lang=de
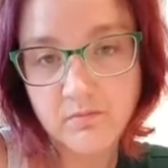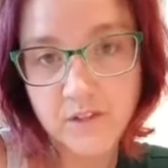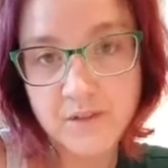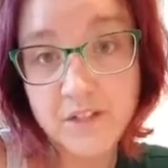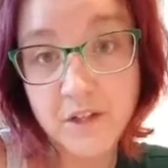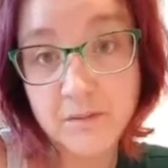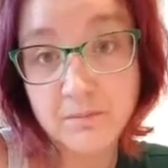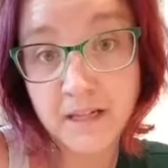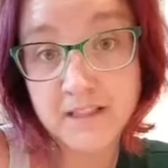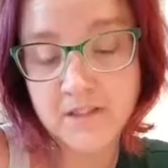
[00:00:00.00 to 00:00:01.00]
Wir sollten
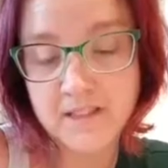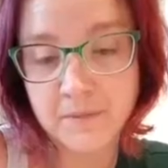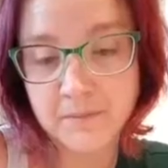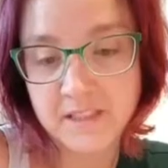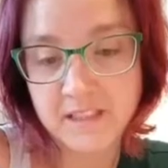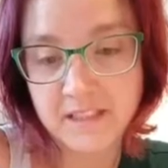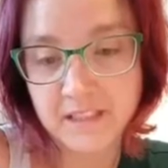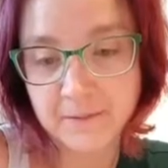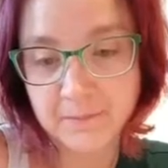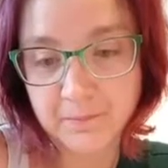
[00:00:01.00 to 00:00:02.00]
mal zusammen
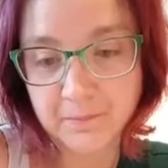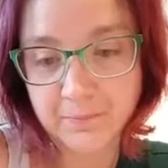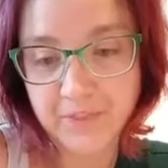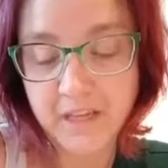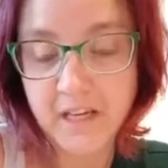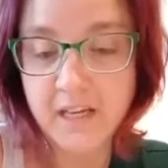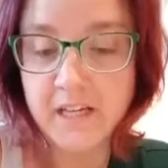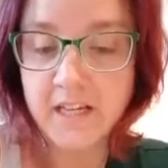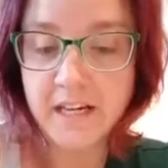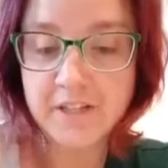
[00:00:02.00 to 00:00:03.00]
trainieren.
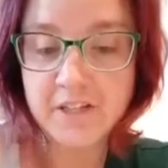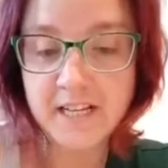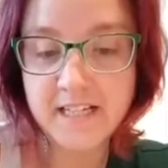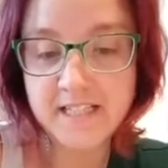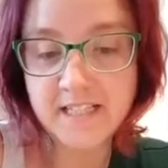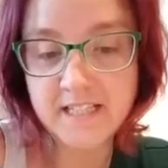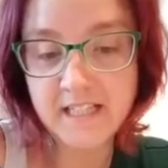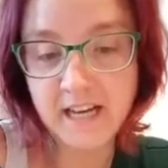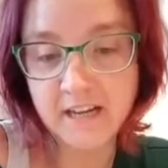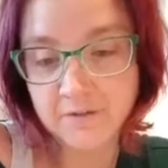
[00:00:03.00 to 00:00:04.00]
Keine schlechte
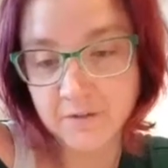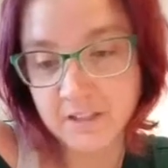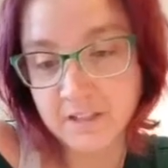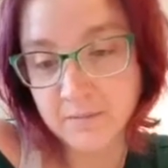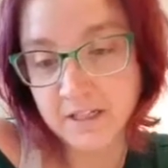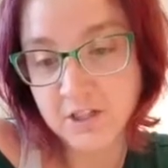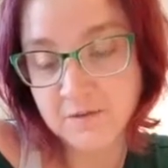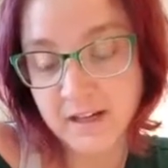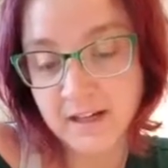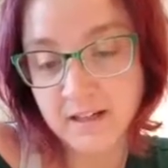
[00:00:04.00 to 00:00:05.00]
Idee, antwortete mein
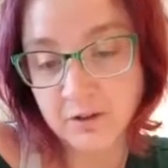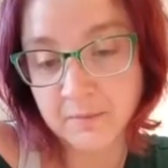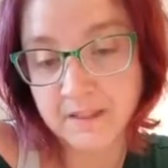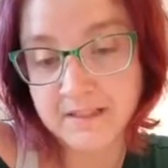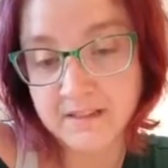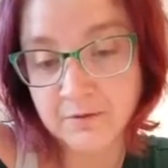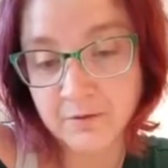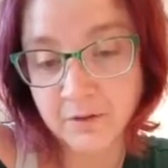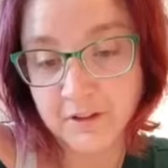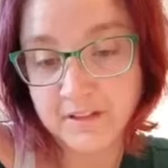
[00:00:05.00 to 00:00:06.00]
Schwager und bester
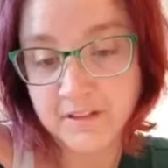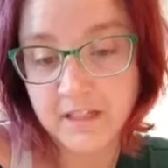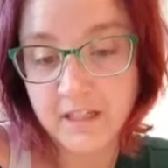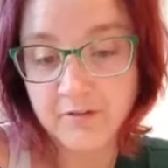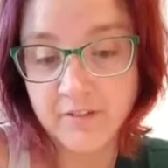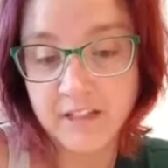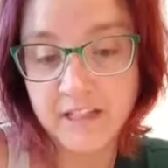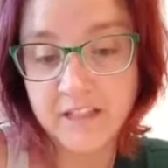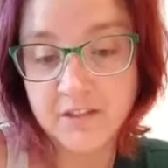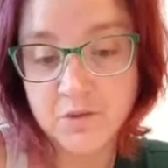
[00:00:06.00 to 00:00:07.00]
Freund. Wenn
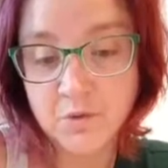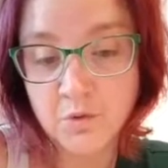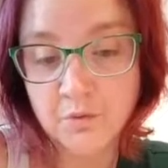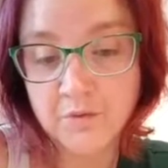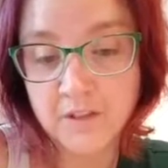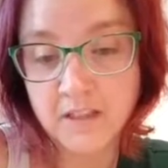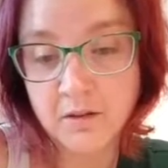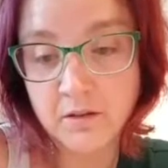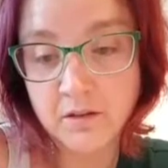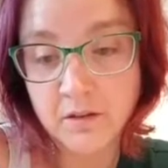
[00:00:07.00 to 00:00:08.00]
ich in Zukunft
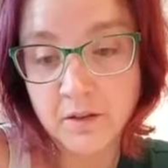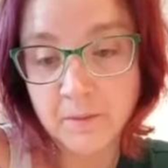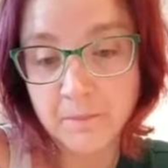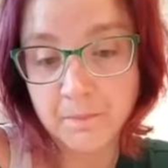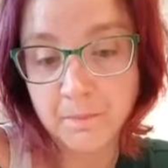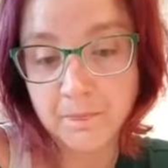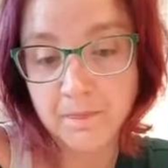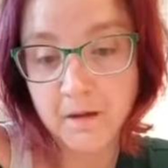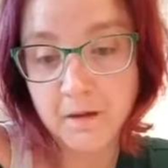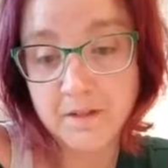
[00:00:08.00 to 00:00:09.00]
hier
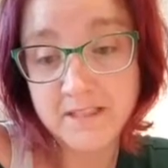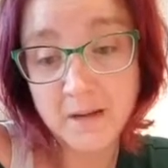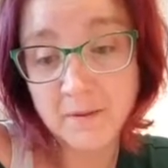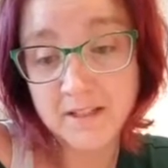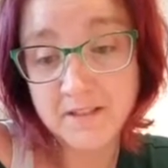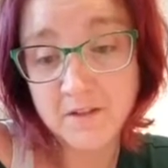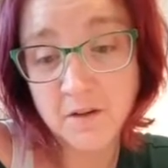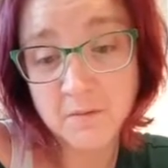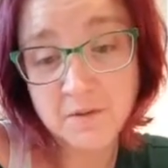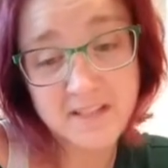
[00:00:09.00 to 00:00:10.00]
mitarbeiten
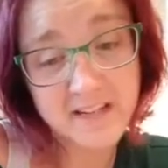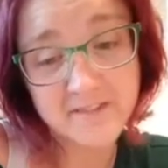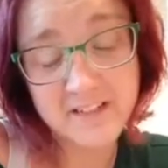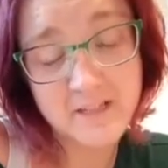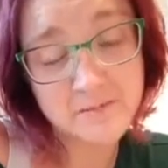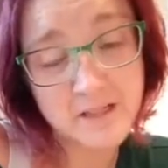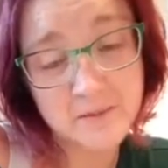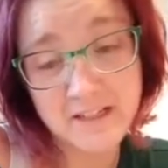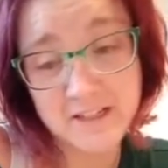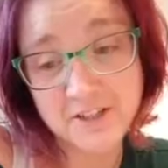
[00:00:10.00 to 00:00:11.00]
soll, muss ich ein wenig mehr
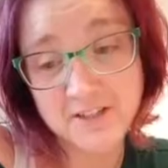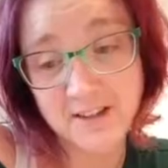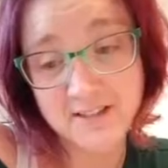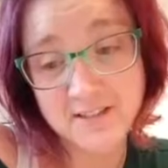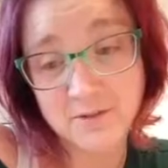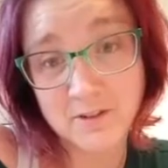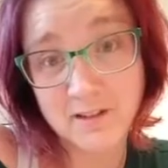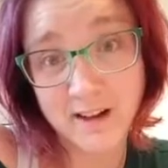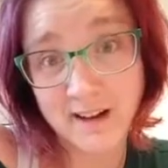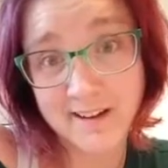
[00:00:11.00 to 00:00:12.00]
beherrschen, als nur
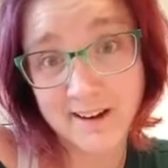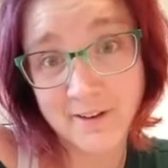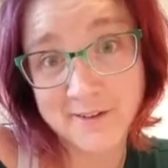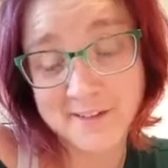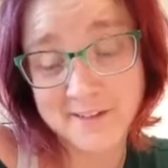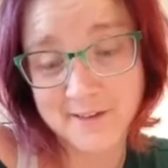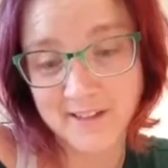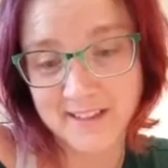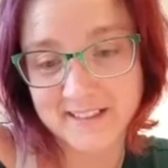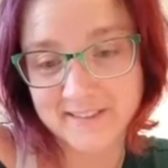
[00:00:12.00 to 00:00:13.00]
geradeaus zu
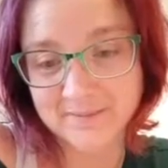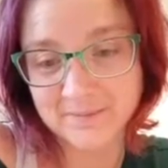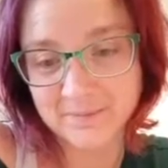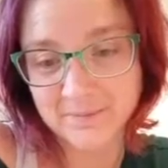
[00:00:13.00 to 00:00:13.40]
reiten.